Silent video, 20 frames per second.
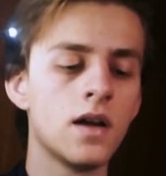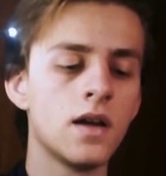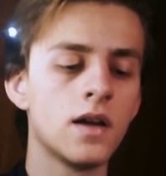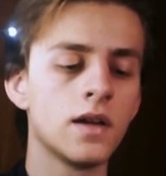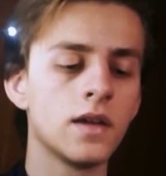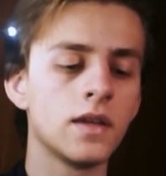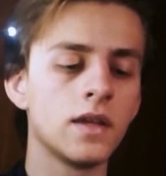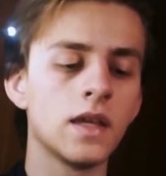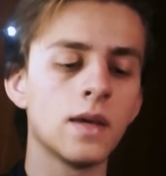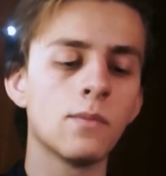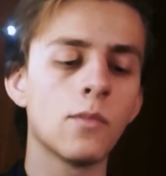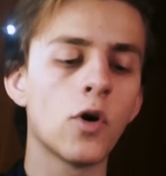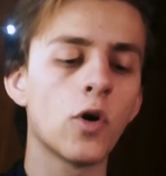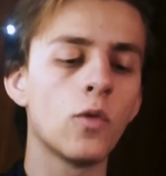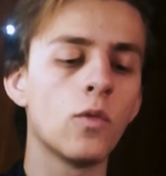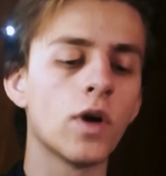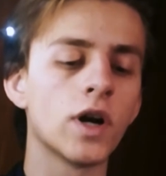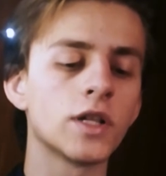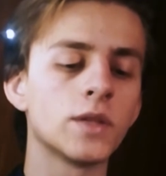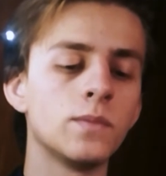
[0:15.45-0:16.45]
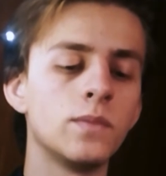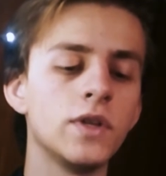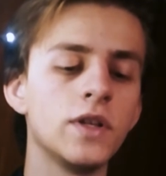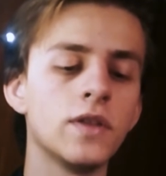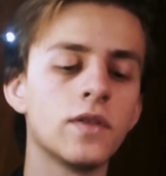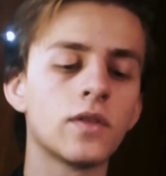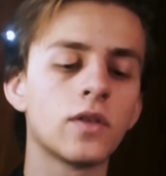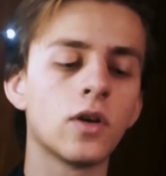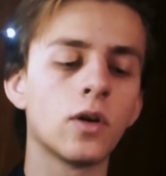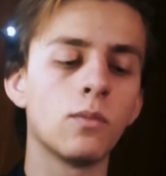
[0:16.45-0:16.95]
Nie mogłaś
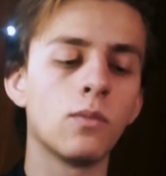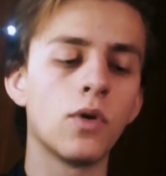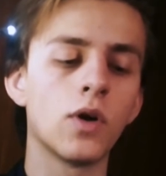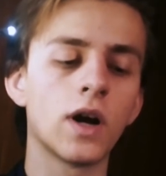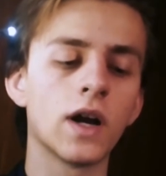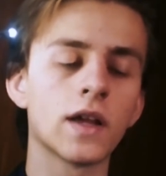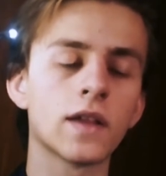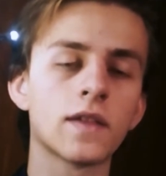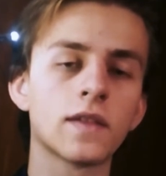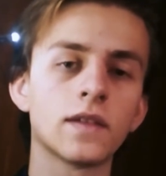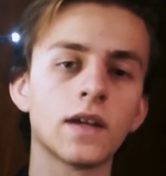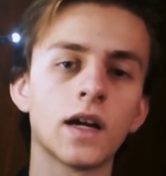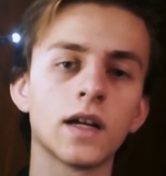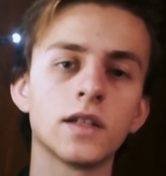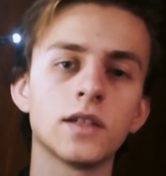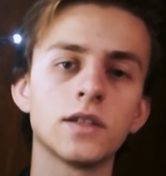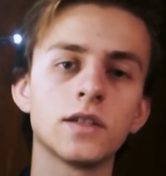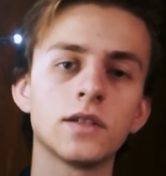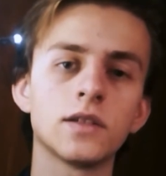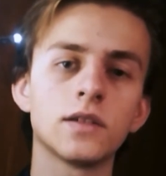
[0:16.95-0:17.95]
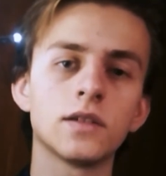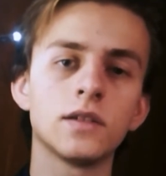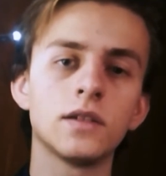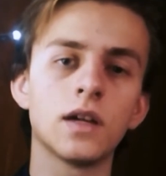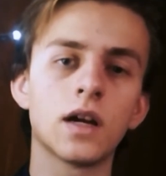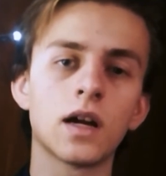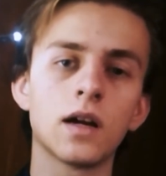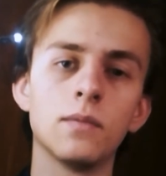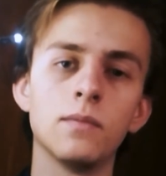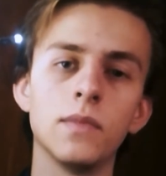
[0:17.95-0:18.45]
blisko Boga stać,
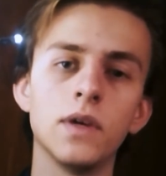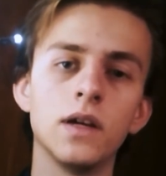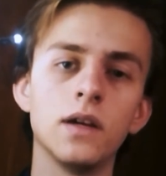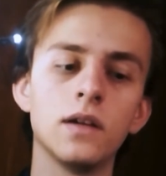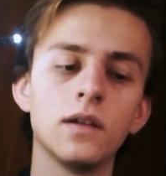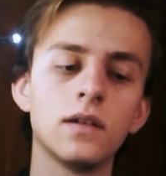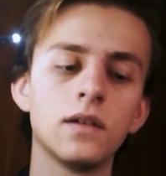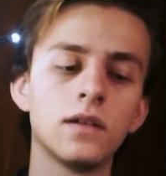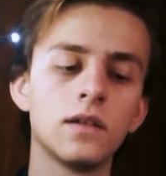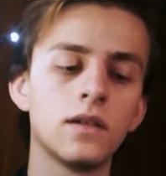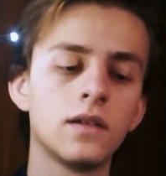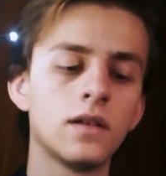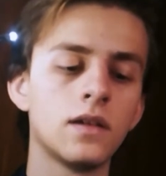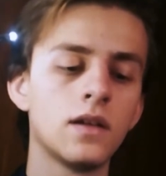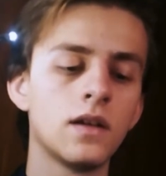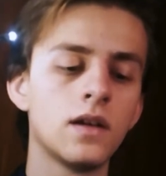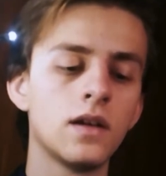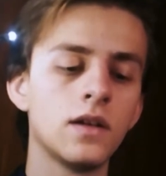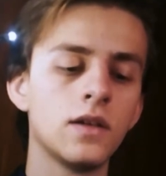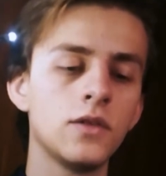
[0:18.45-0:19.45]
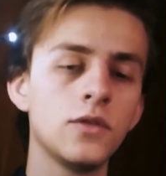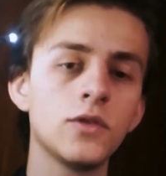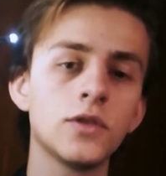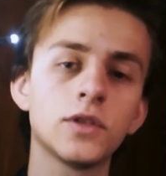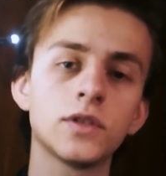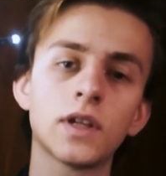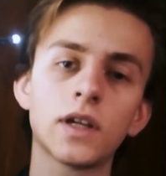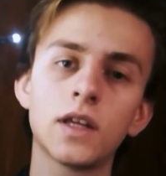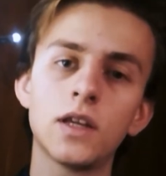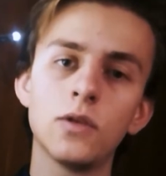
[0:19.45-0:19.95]
jak my. Już
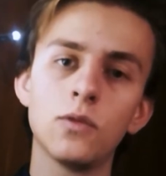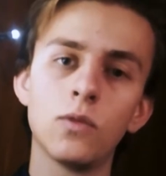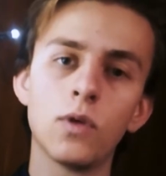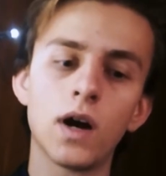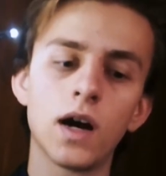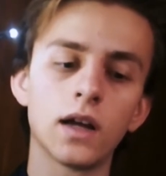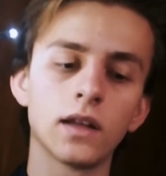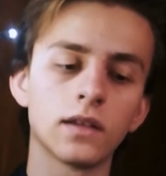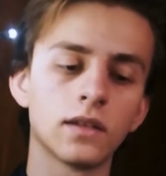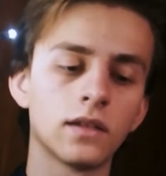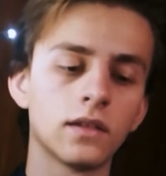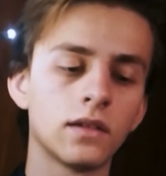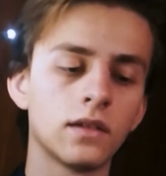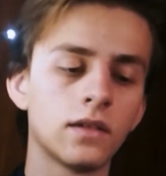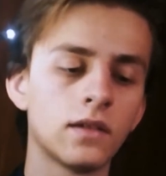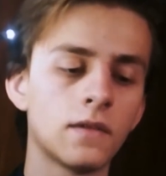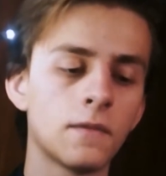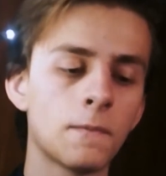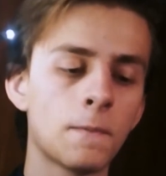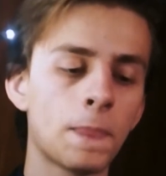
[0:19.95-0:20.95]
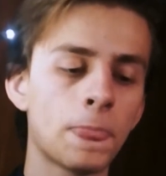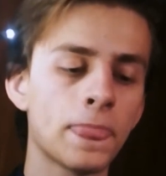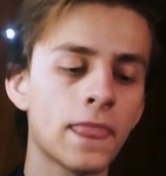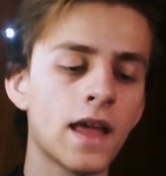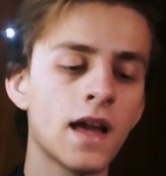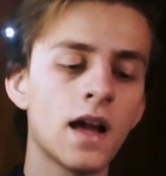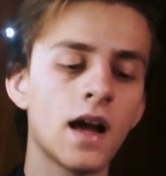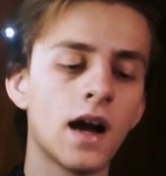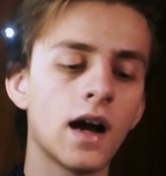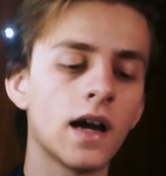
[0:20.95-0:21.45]
taki ład.
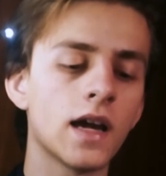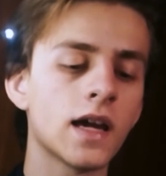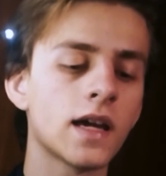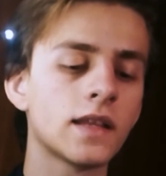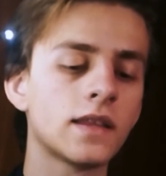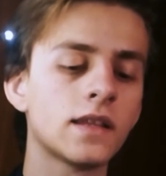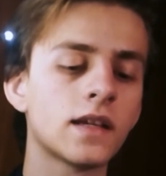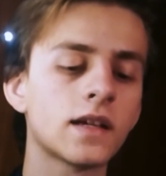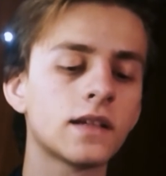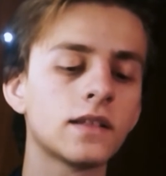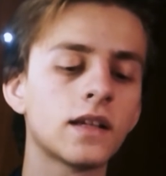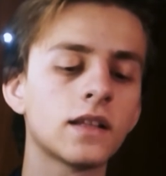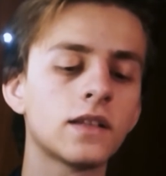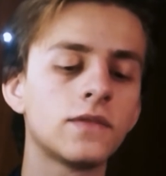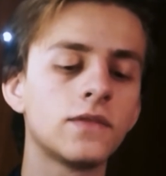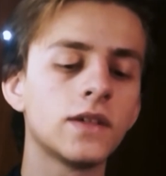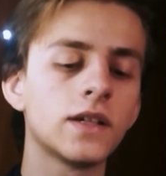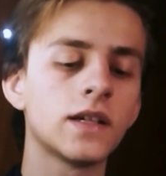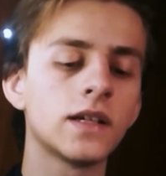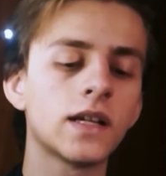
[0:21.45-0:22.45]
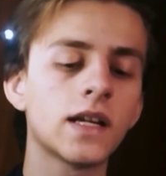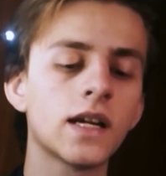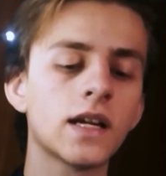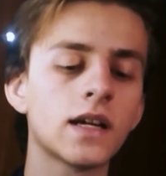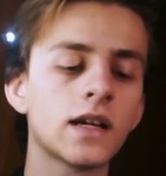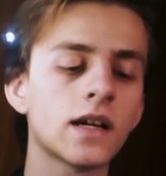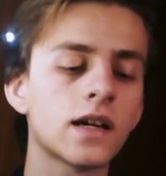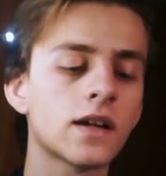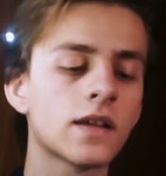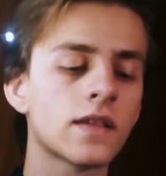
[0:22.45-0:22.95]
A jednak na twych
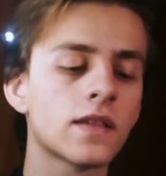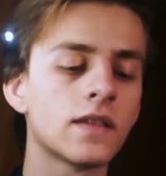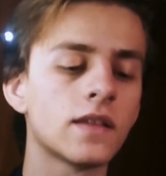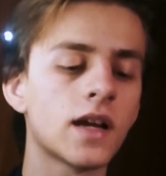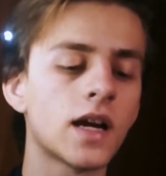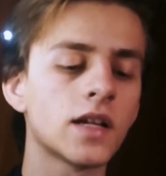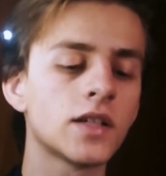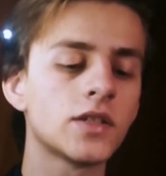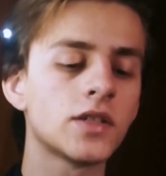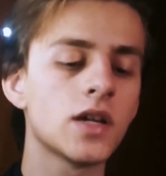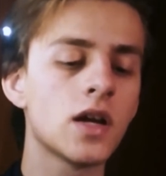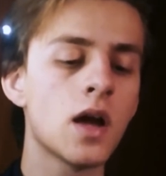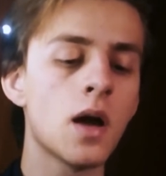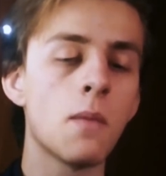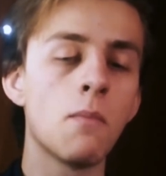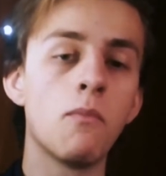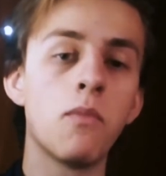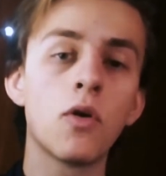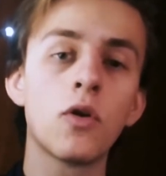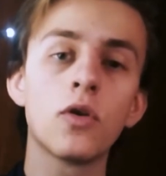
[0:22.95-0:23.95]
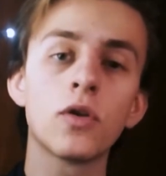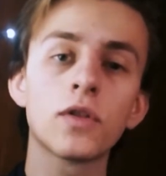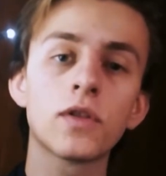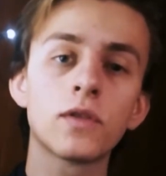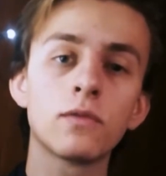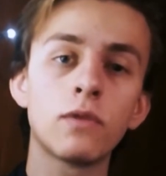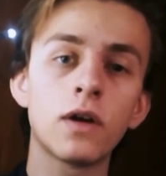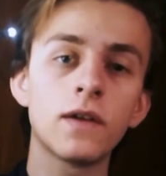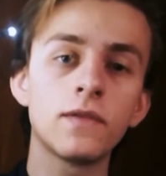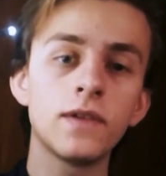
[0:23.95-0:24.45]
rękach znać
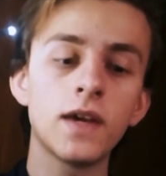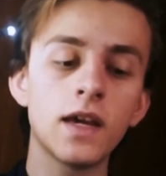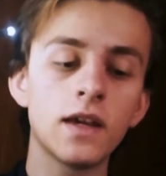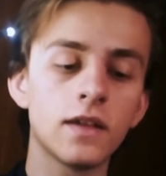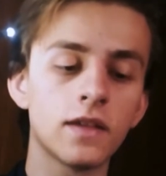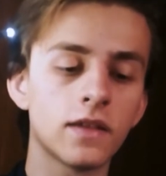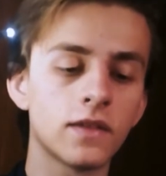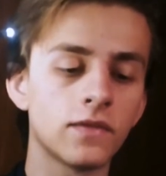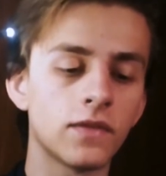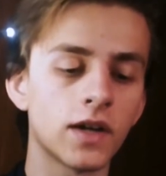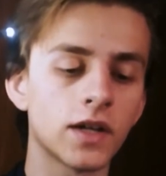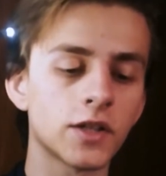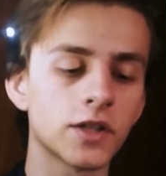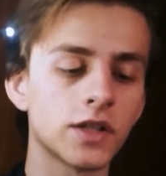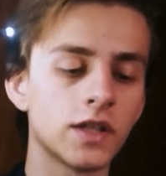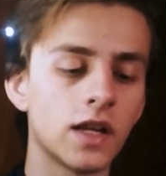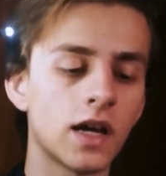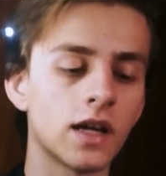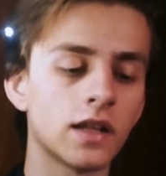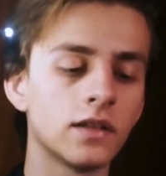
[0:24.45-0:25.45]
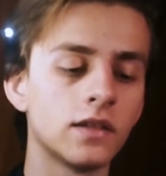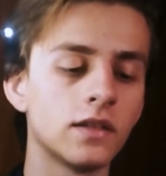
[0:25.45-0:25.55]
błogosławieństwa ślad.